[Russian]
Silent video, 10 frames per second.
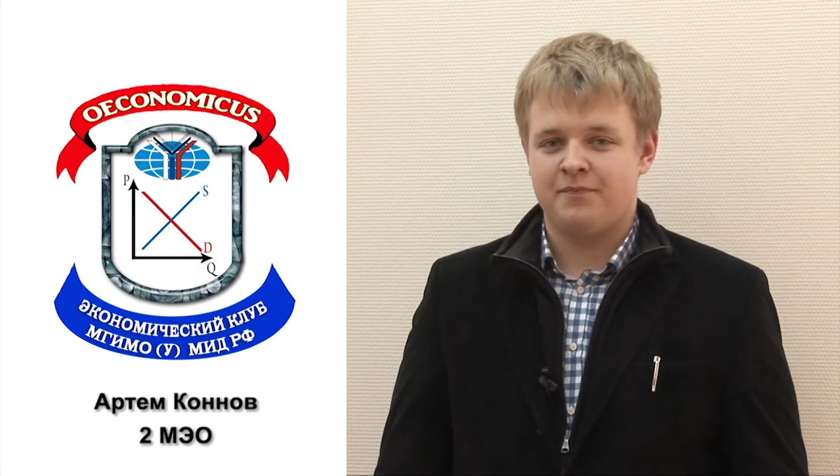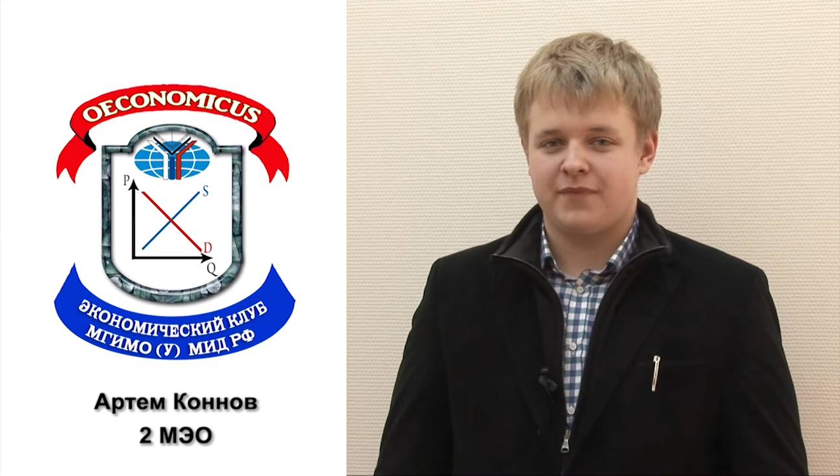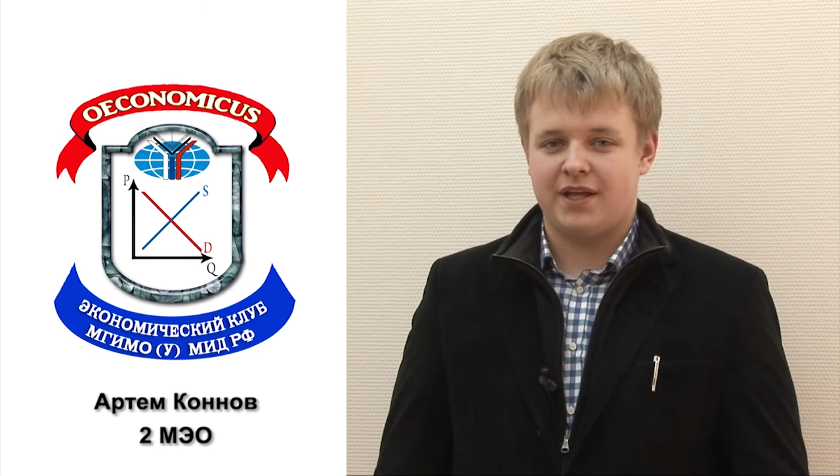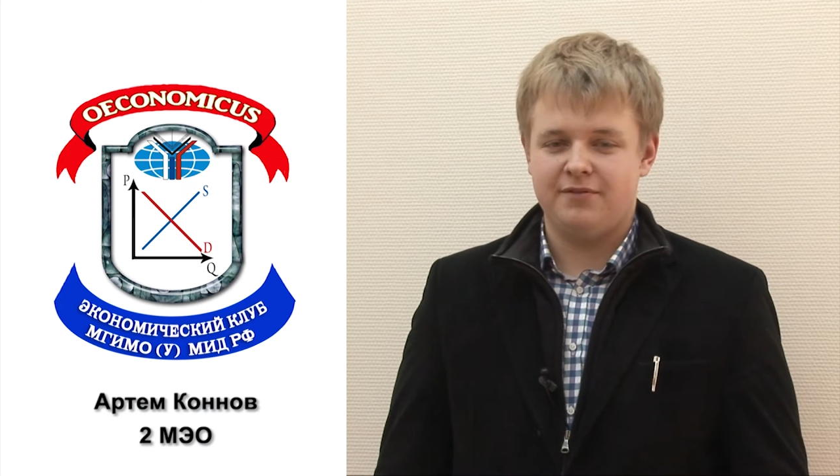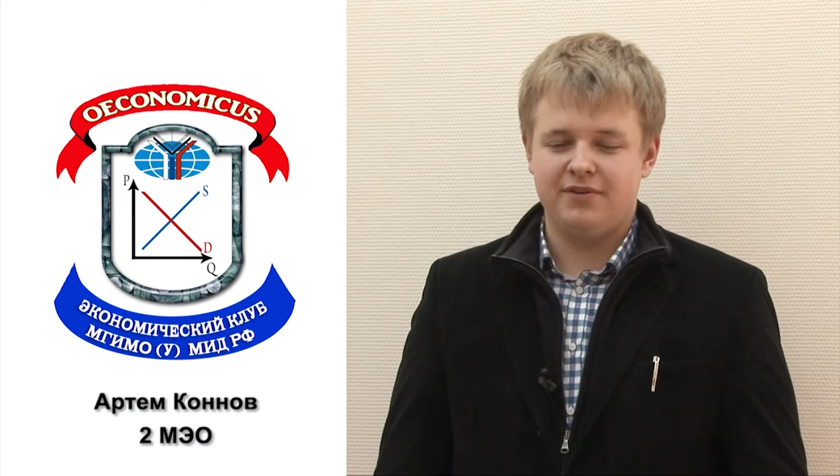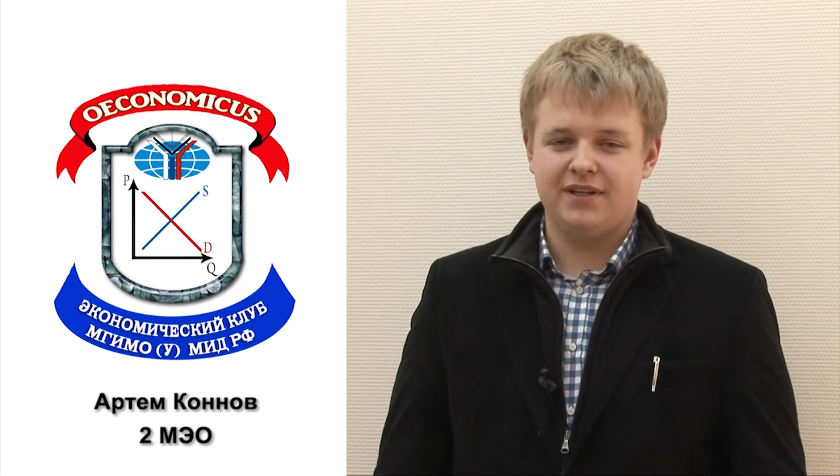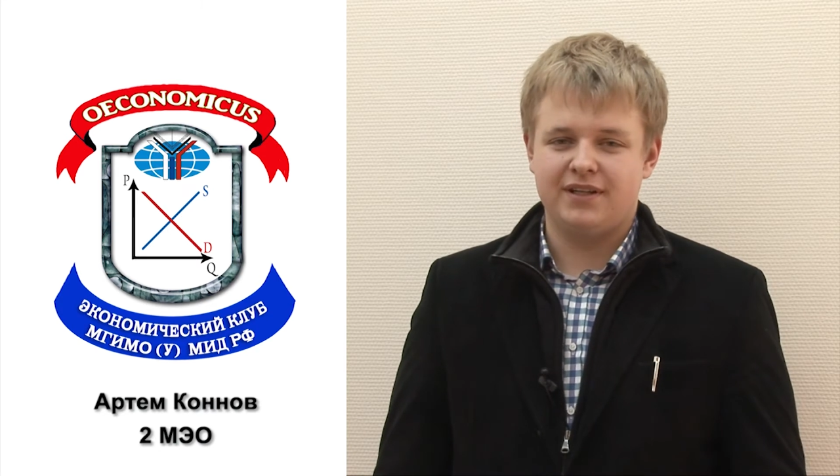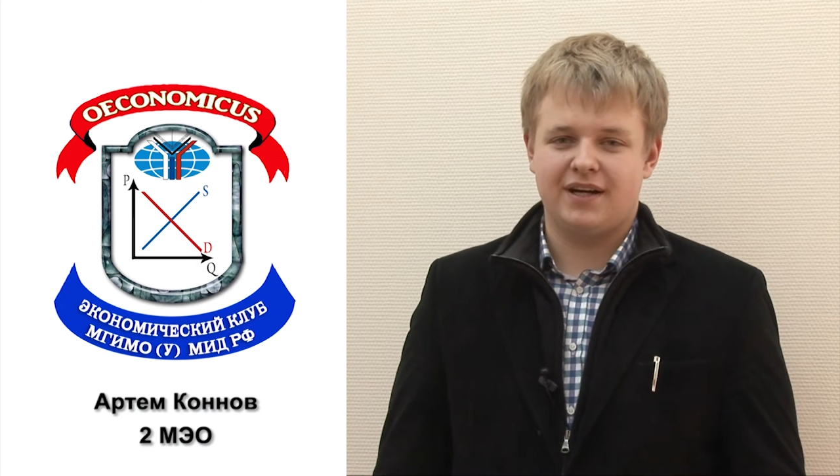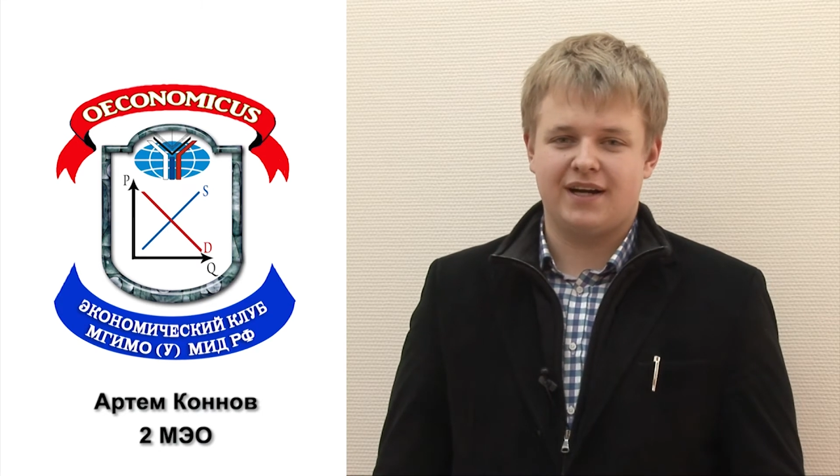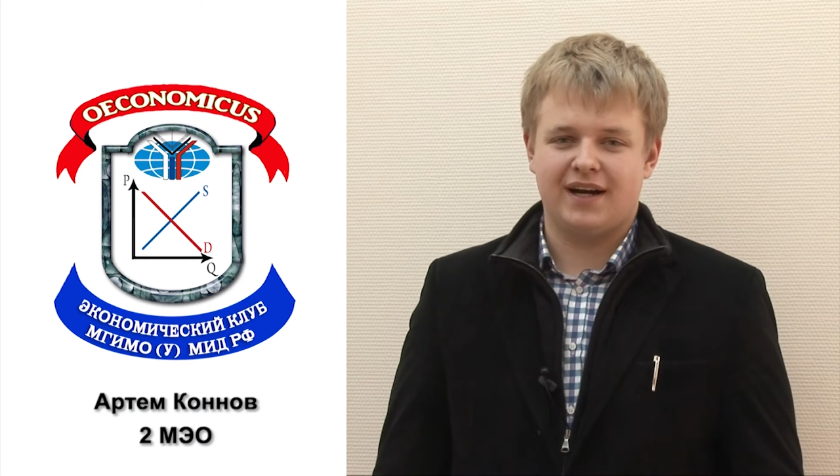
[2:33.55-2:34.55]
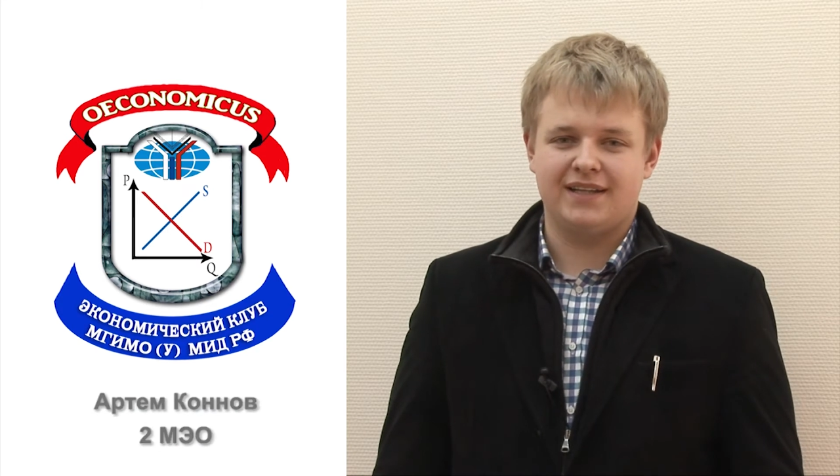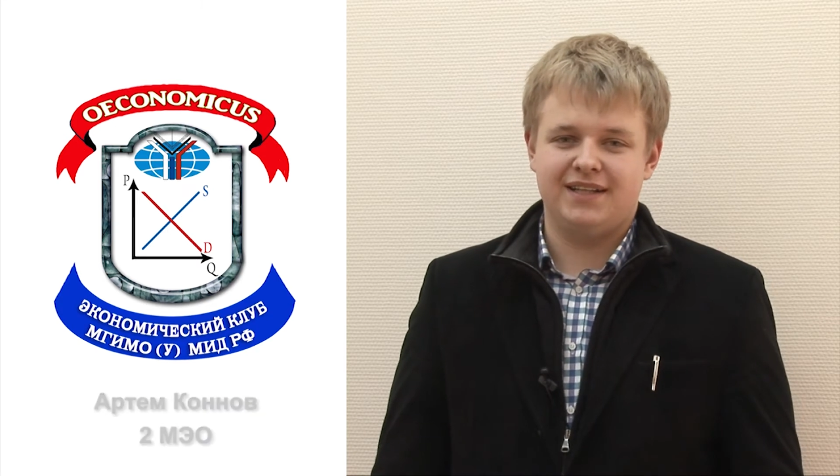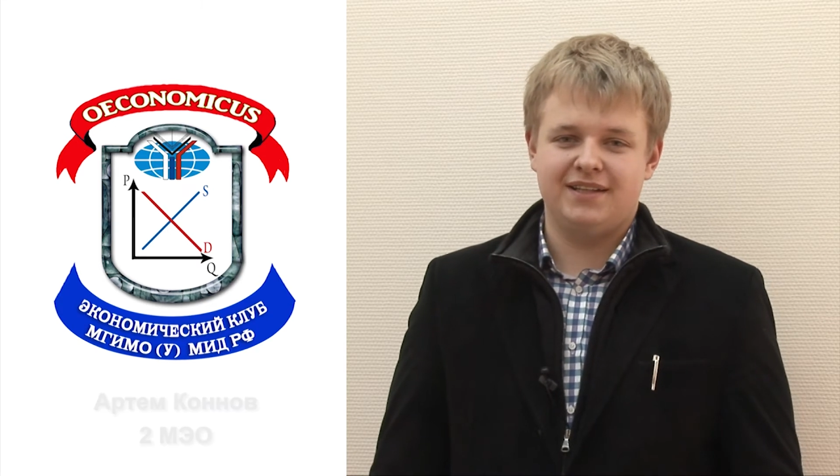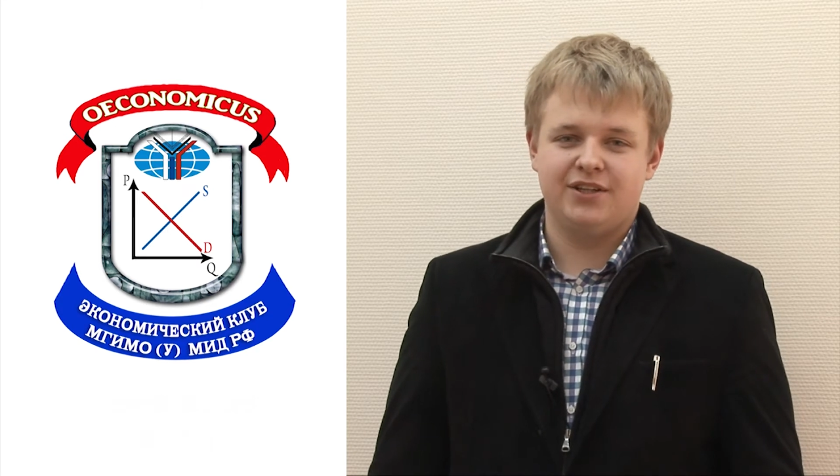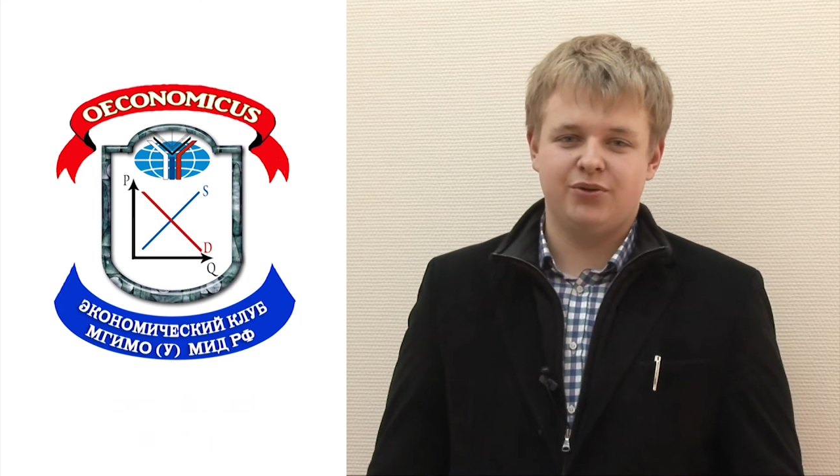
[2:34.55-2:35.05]
они выглядят как
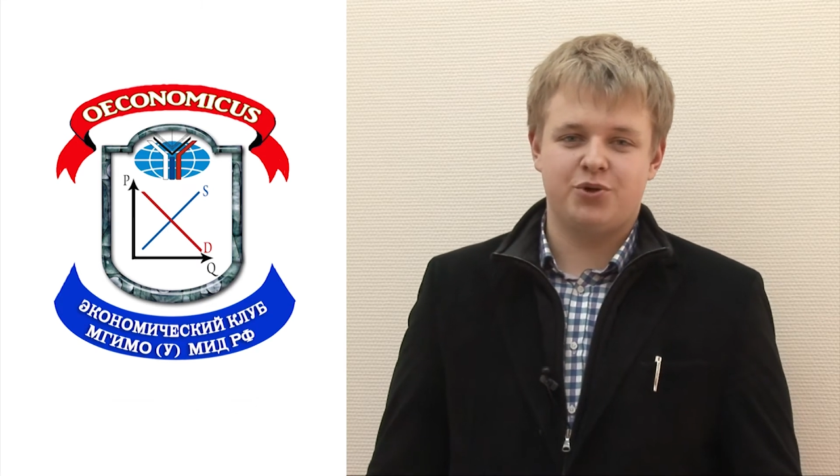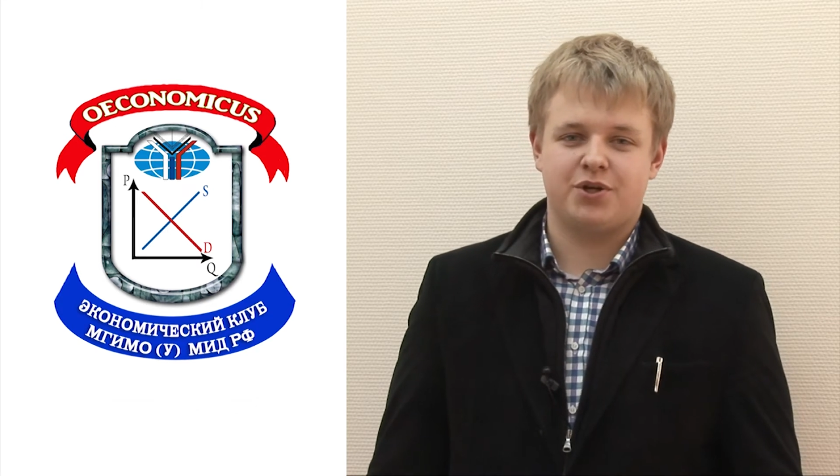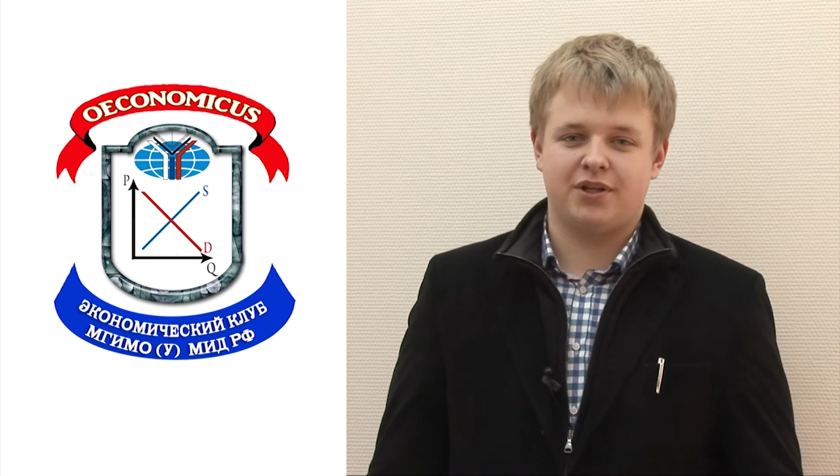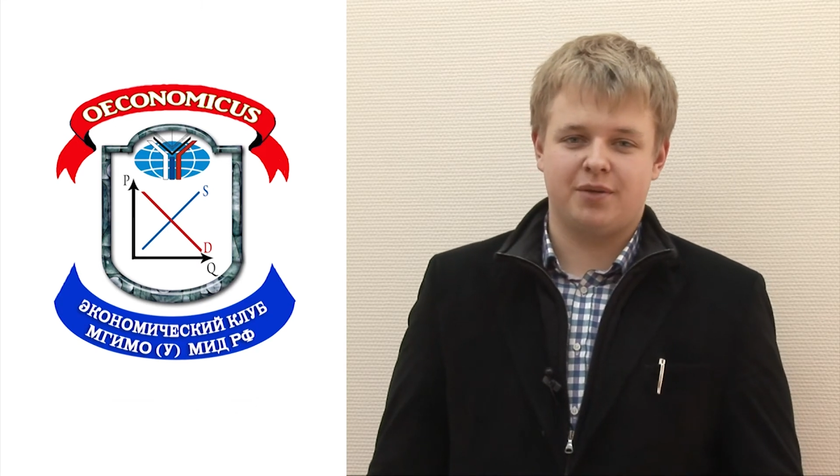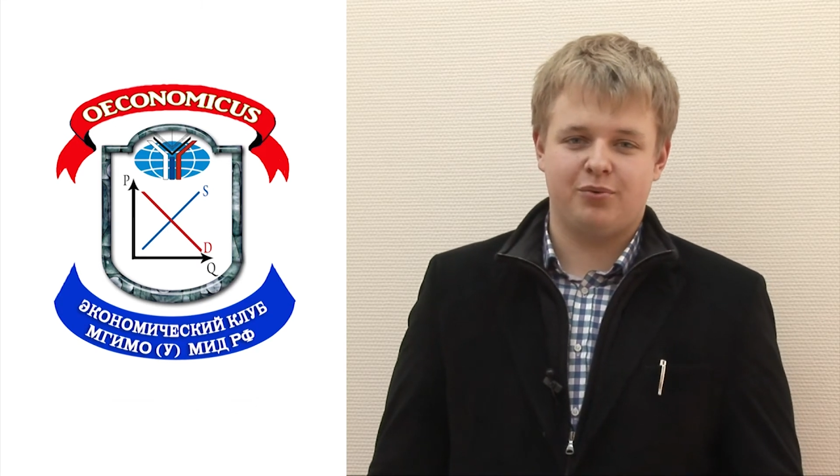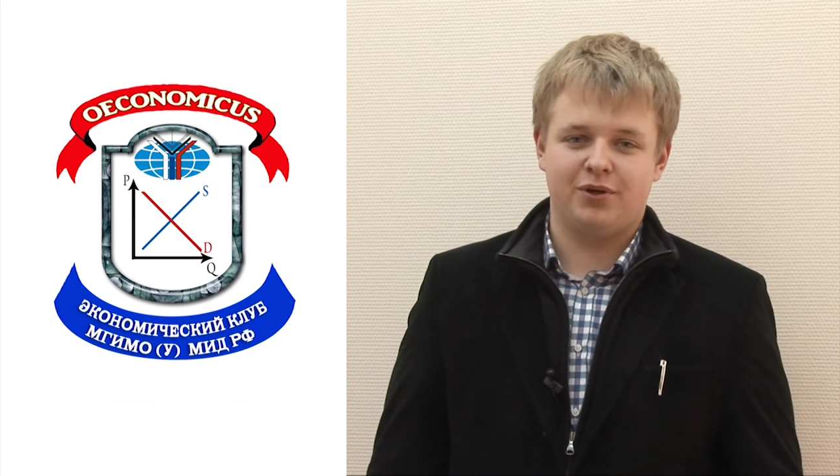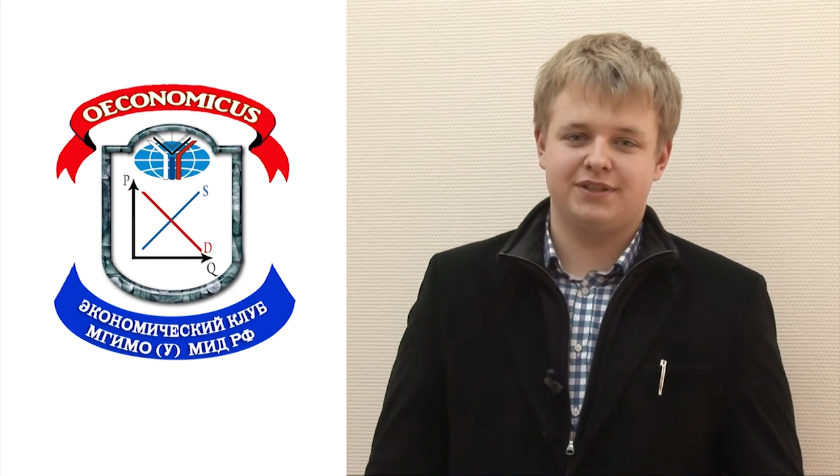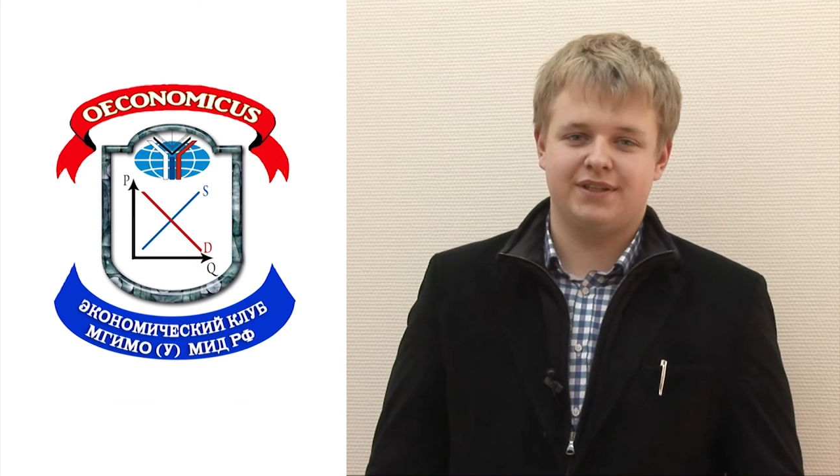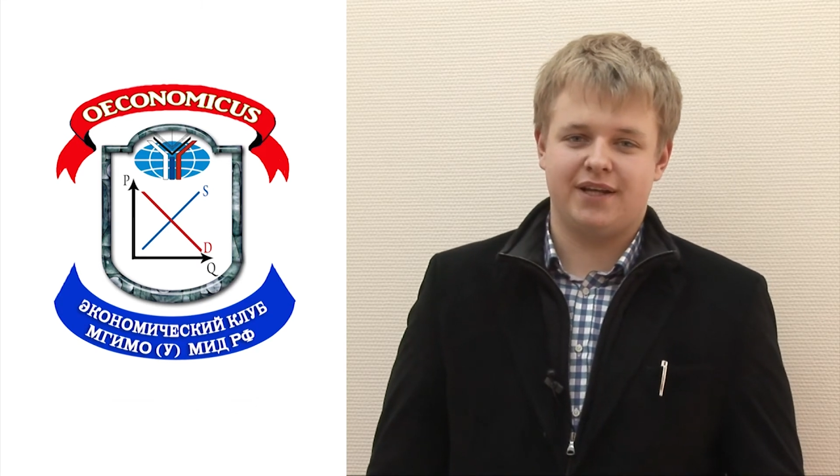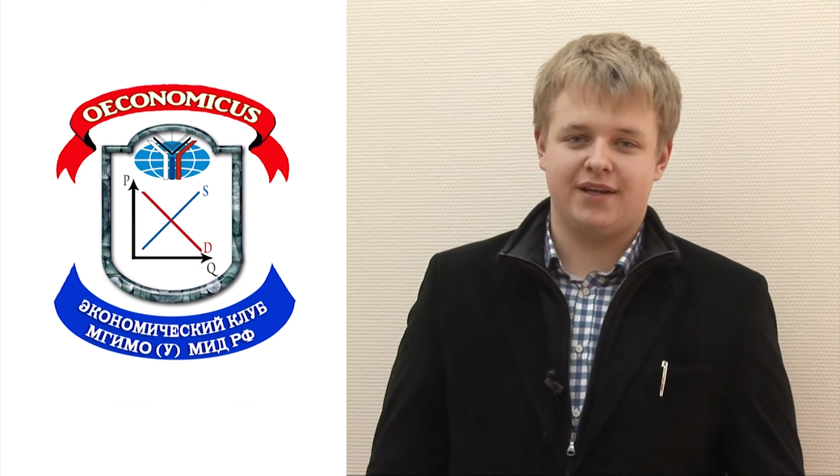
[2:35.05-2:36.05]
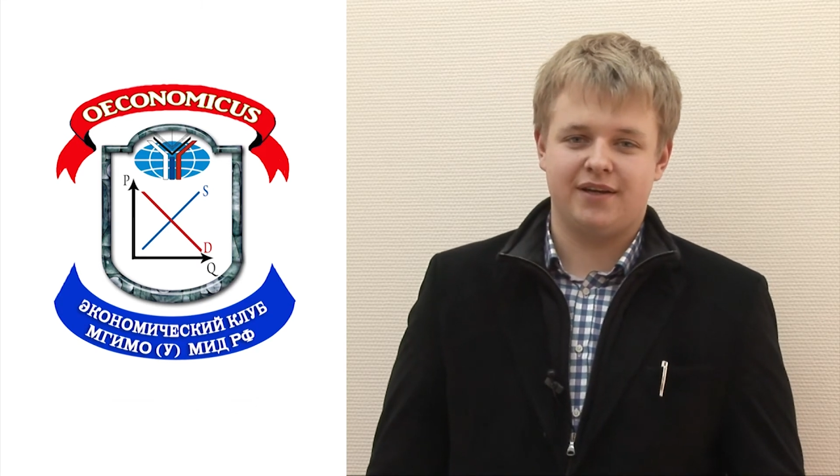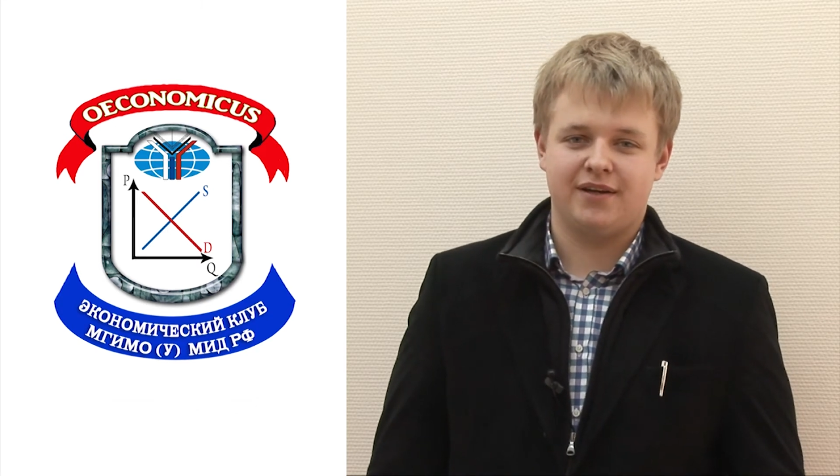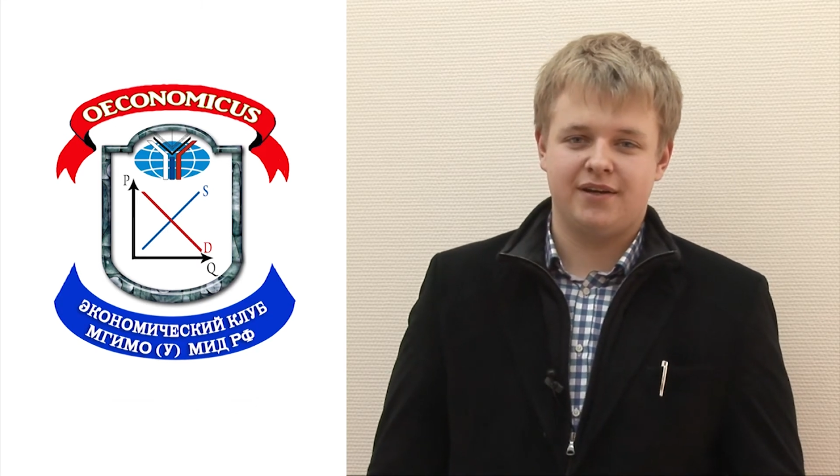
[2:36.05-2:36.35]
отдельные точки на поле знаний.